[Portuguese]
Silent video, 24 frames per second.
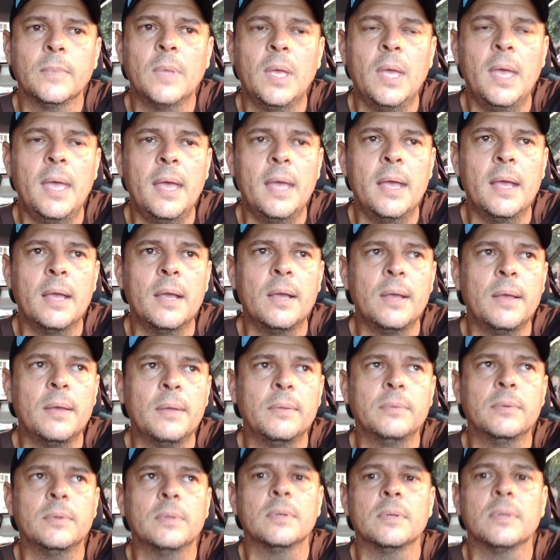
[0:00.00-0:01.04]

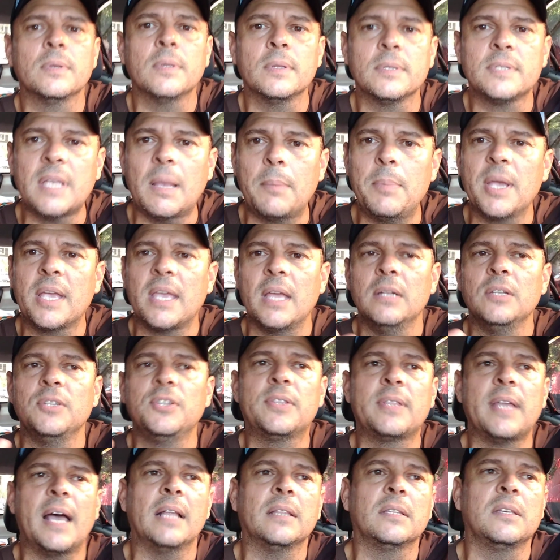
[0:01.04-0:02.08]
É, sabe aquele
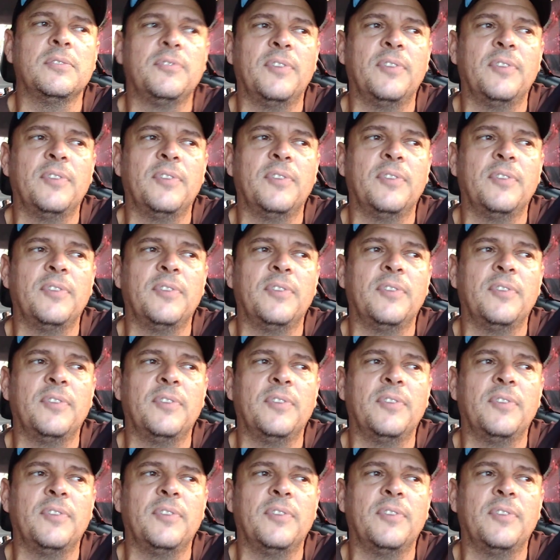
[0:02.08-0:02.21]
ditado